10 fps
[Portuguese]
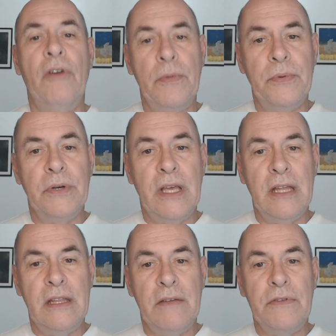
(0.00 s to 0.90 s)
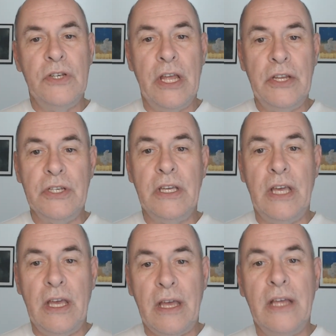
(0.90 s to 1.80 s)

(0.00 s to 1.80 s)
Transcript: porque teve gente que